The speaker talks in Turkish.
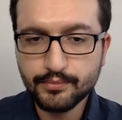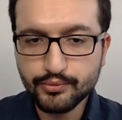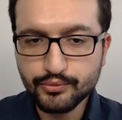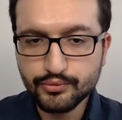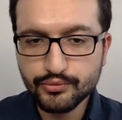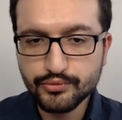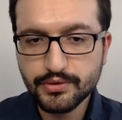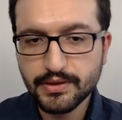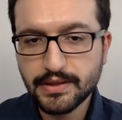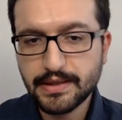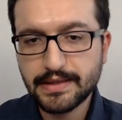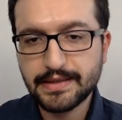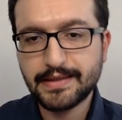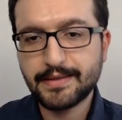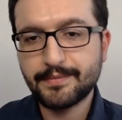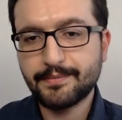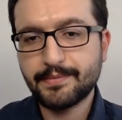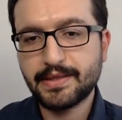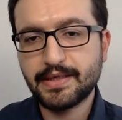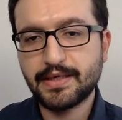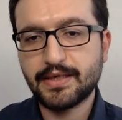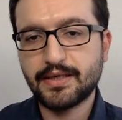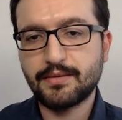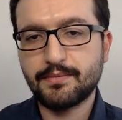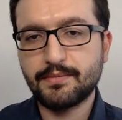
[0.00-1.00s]

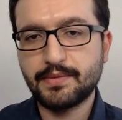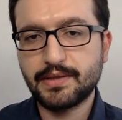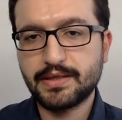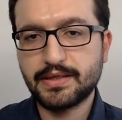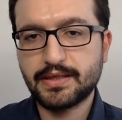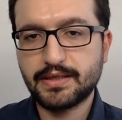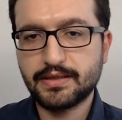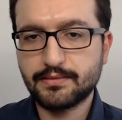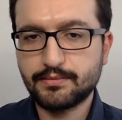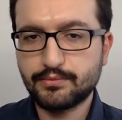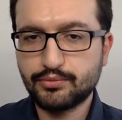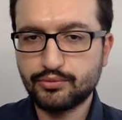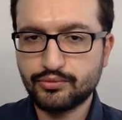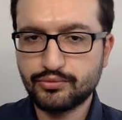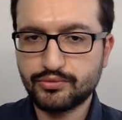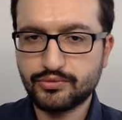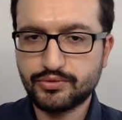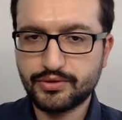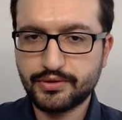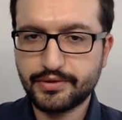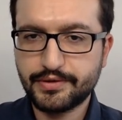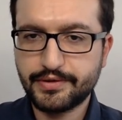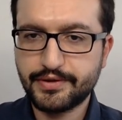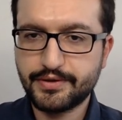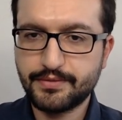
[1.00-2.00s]
bunlarla beraber yani
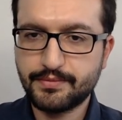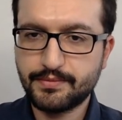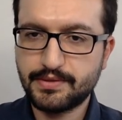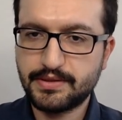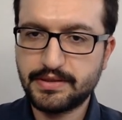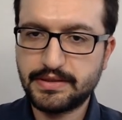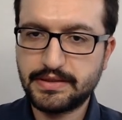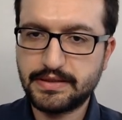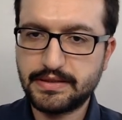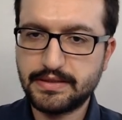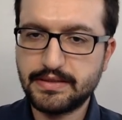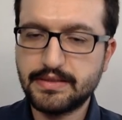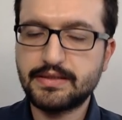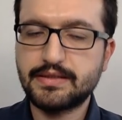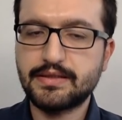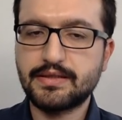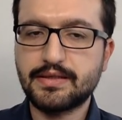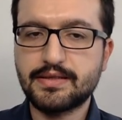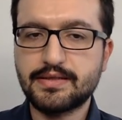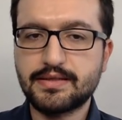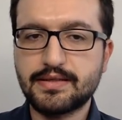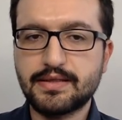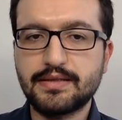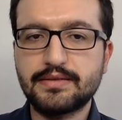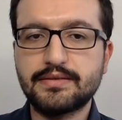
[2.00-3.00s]
bu çalışmanın yanı
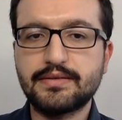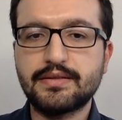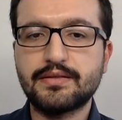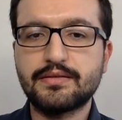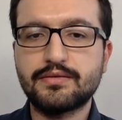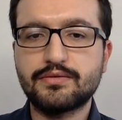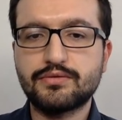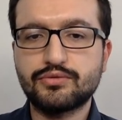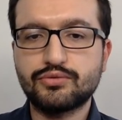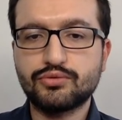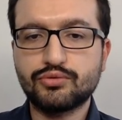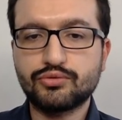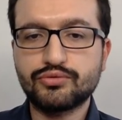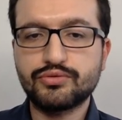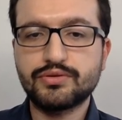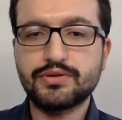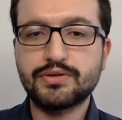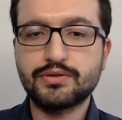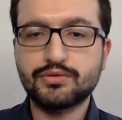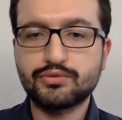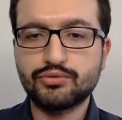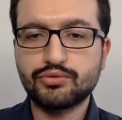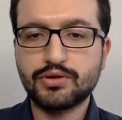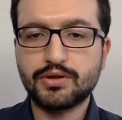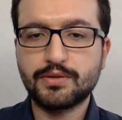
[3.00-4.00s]
sıra zaten çok
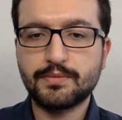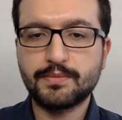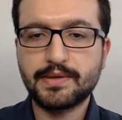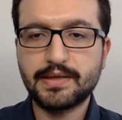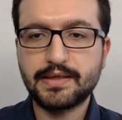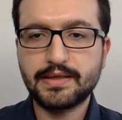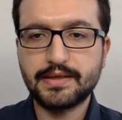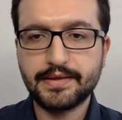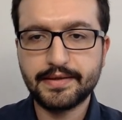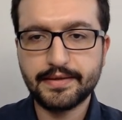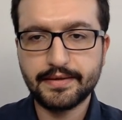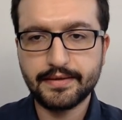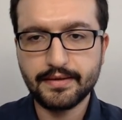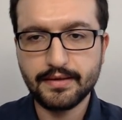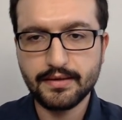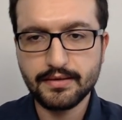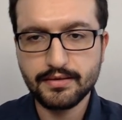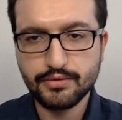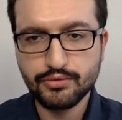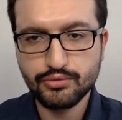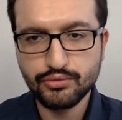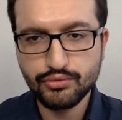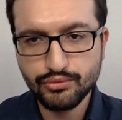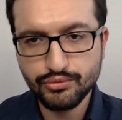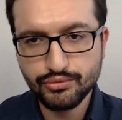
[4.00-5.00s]
sık şu haberlere
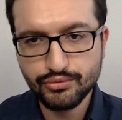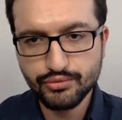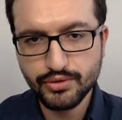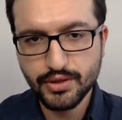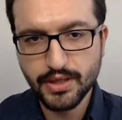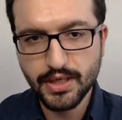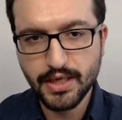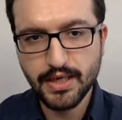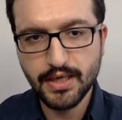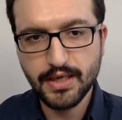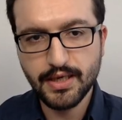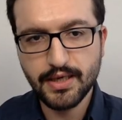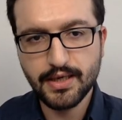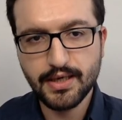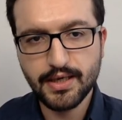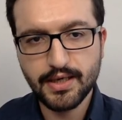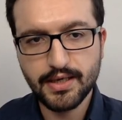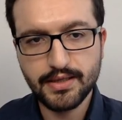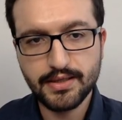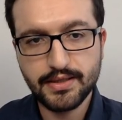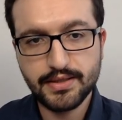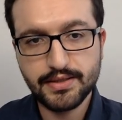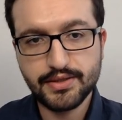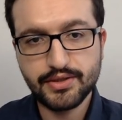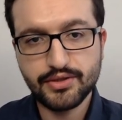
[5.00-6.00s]
rastlıyoruz
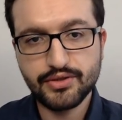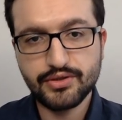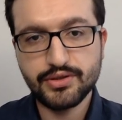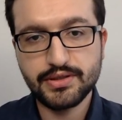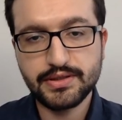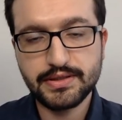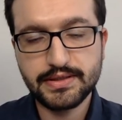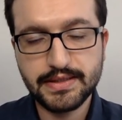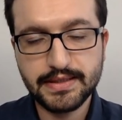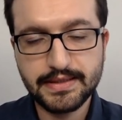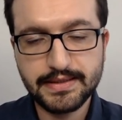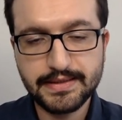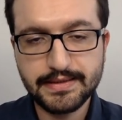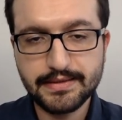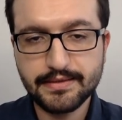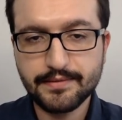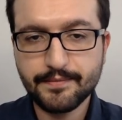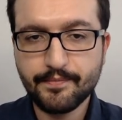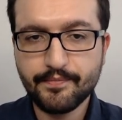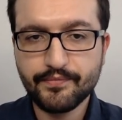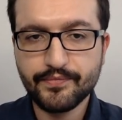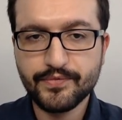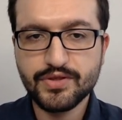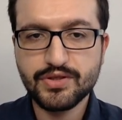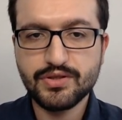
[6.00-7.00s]
aile içi
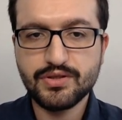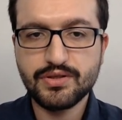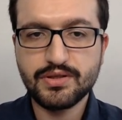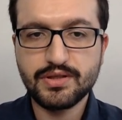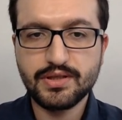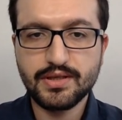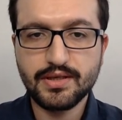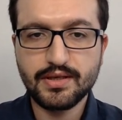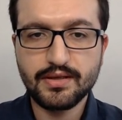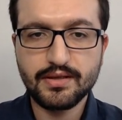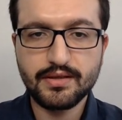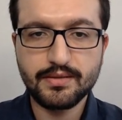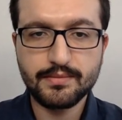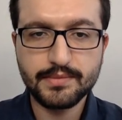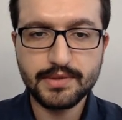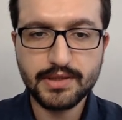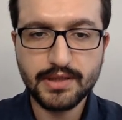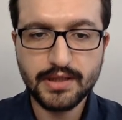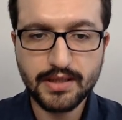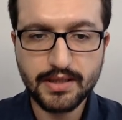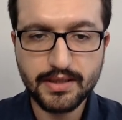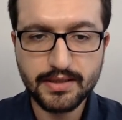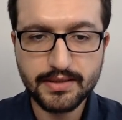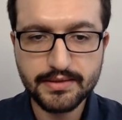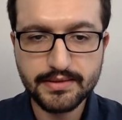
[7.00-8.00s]
şiddetin ciddi
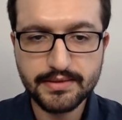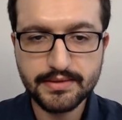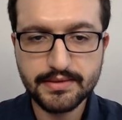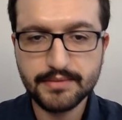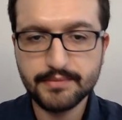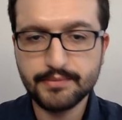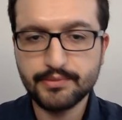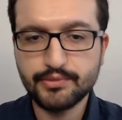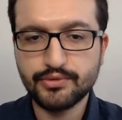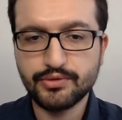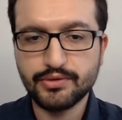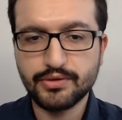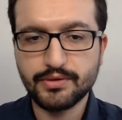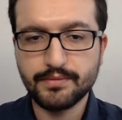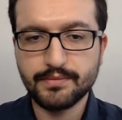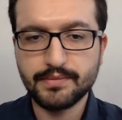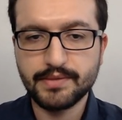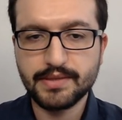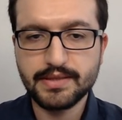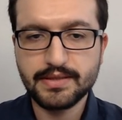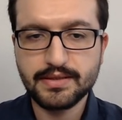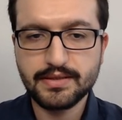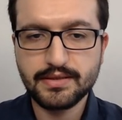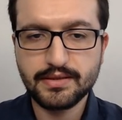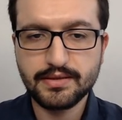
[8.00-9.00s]
anlamda arttığı bir
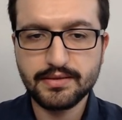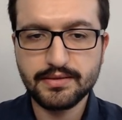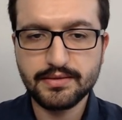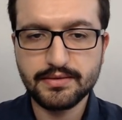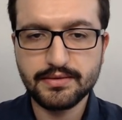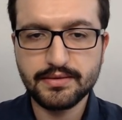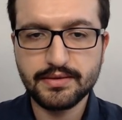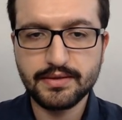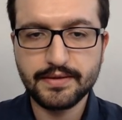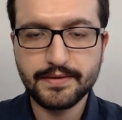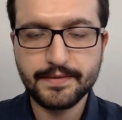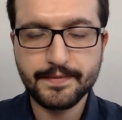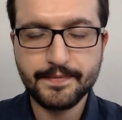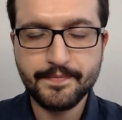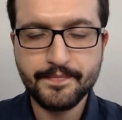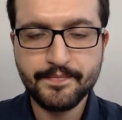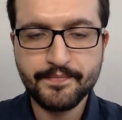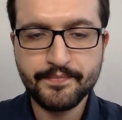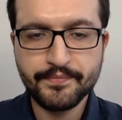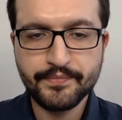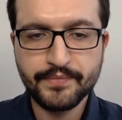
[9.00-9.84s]
dönemdeyiz. Kadınlar